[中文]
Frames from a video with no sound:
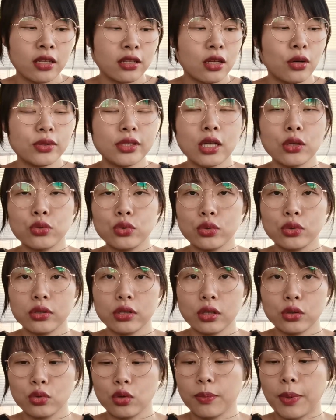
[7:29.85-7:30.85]
那我现在去
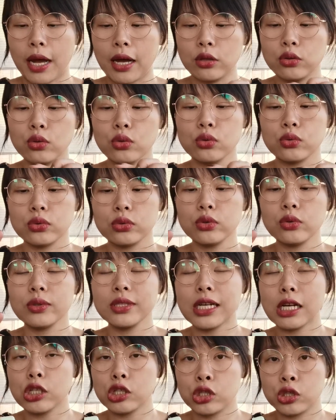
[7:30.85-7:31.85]
厕所把它弄弄一
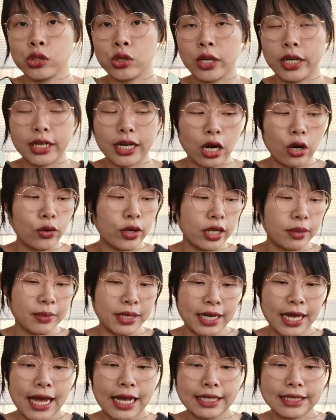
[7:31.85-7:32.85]
下水，然后给你
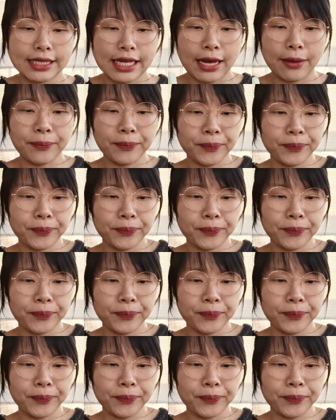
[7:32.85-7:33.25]
们看一下。